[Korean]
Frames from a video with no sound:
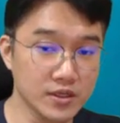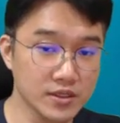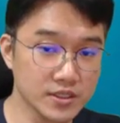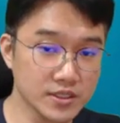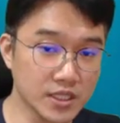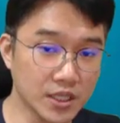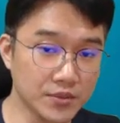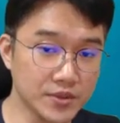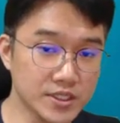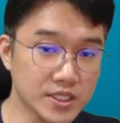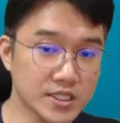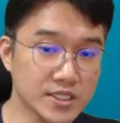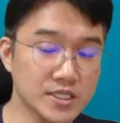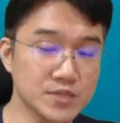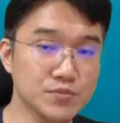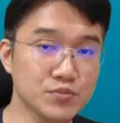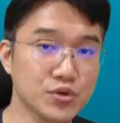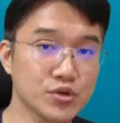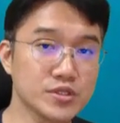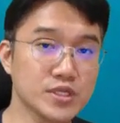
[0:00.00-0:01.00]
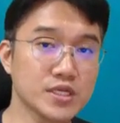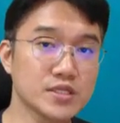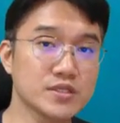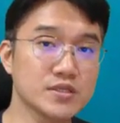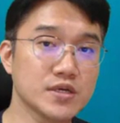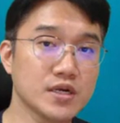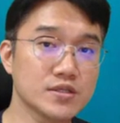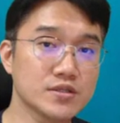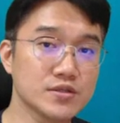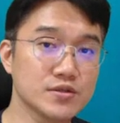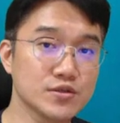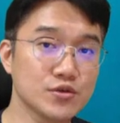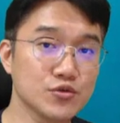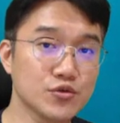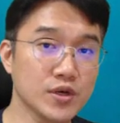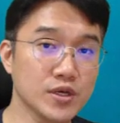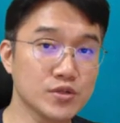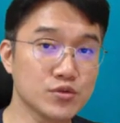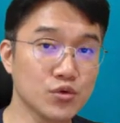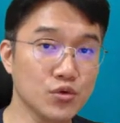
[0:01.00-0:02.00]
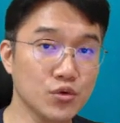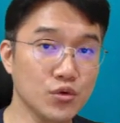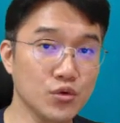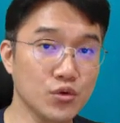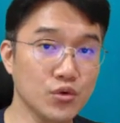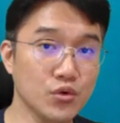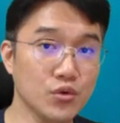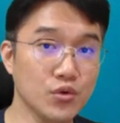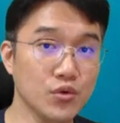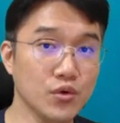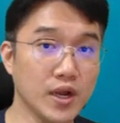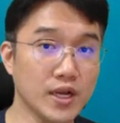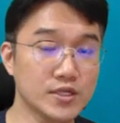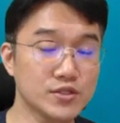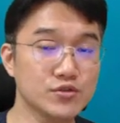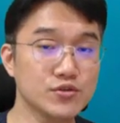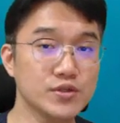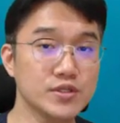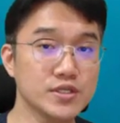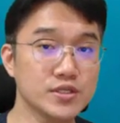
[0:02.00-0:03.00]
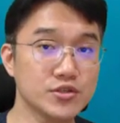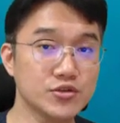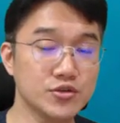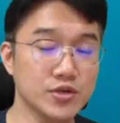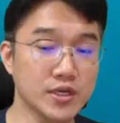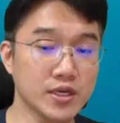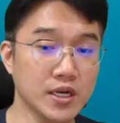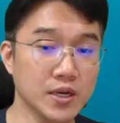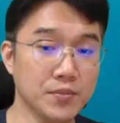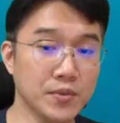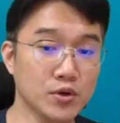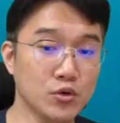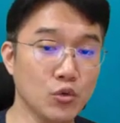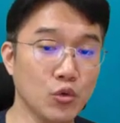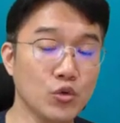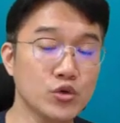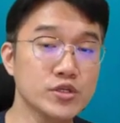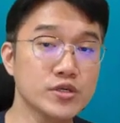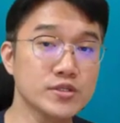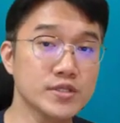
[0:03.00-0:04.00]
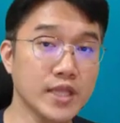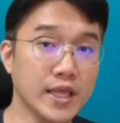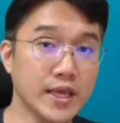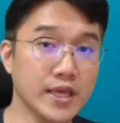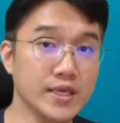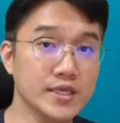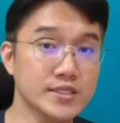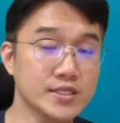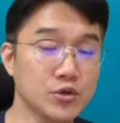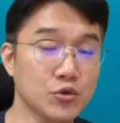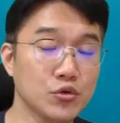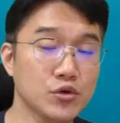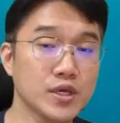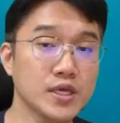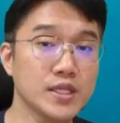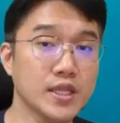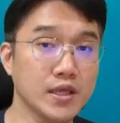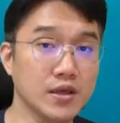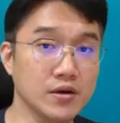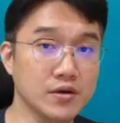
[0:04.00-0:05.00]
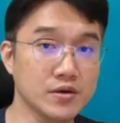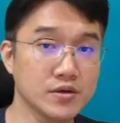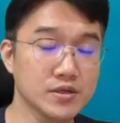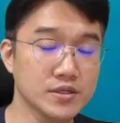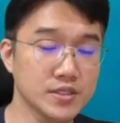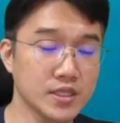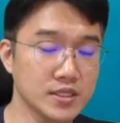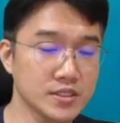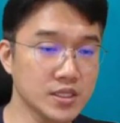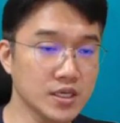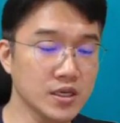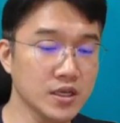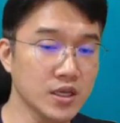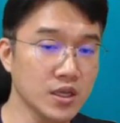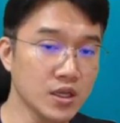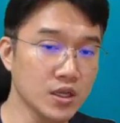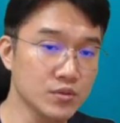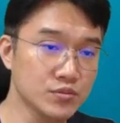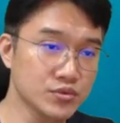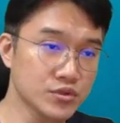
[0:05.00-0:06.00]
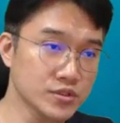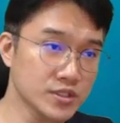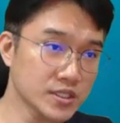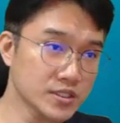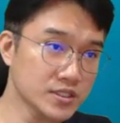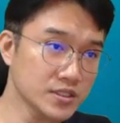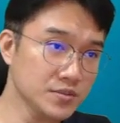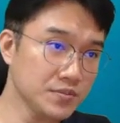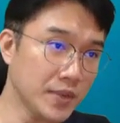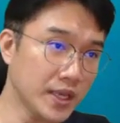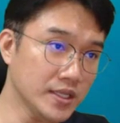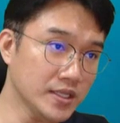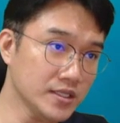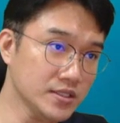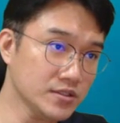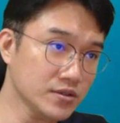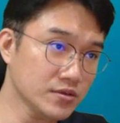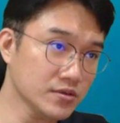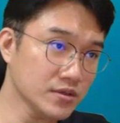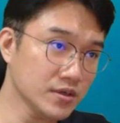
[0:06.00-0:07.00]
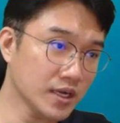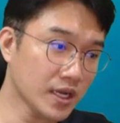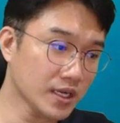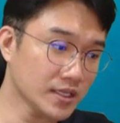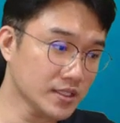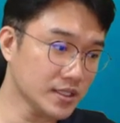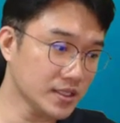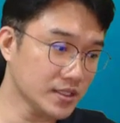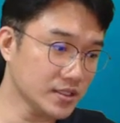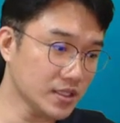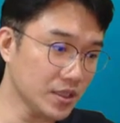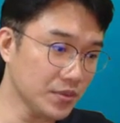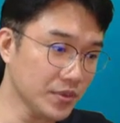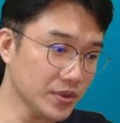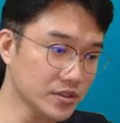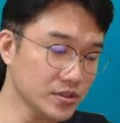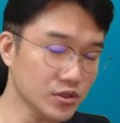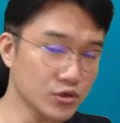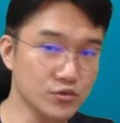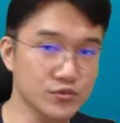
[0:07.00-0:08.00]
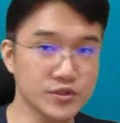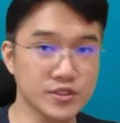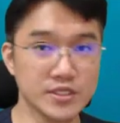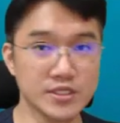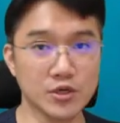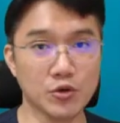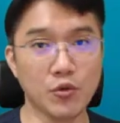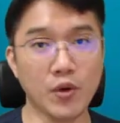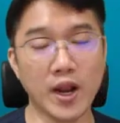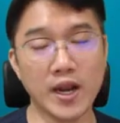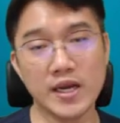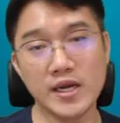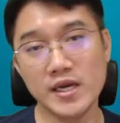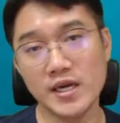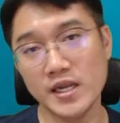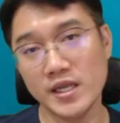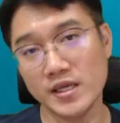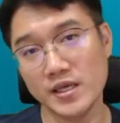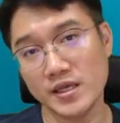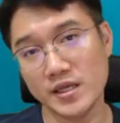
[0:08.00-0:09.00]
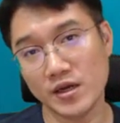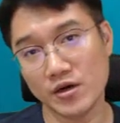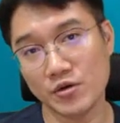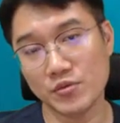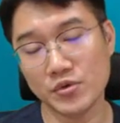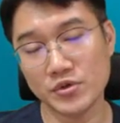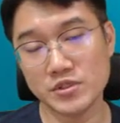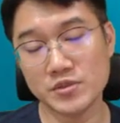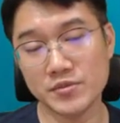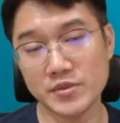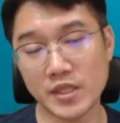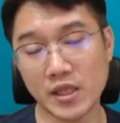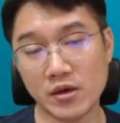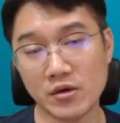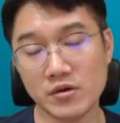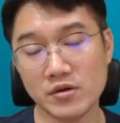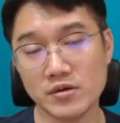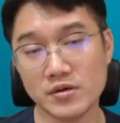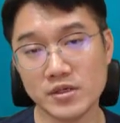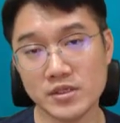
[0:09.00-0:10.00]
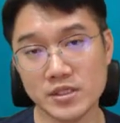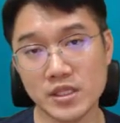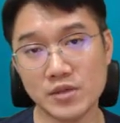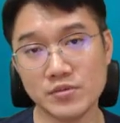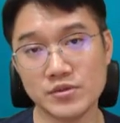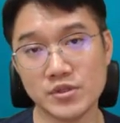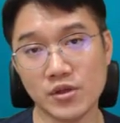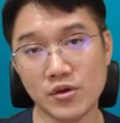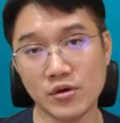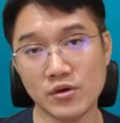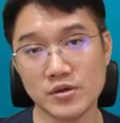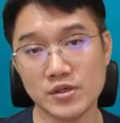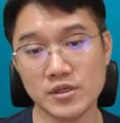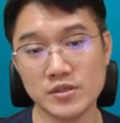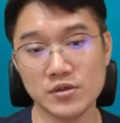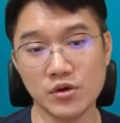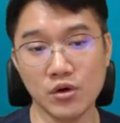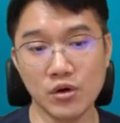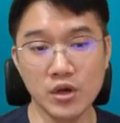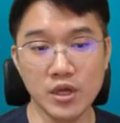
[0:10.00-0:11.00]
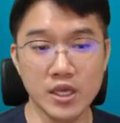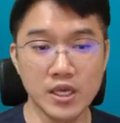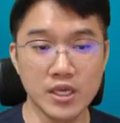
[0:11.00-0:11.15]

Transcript: 그 다음에 이제 큰 프로젝트 같은 경우에도 할 수 있는 기회가 바로 5년 내에 이제 오게 돼요 근데 이제 프로젝트 매니저를 하게 되면은 여러분들이 제 관리라고 보시면 돼요 그때부터요 그래서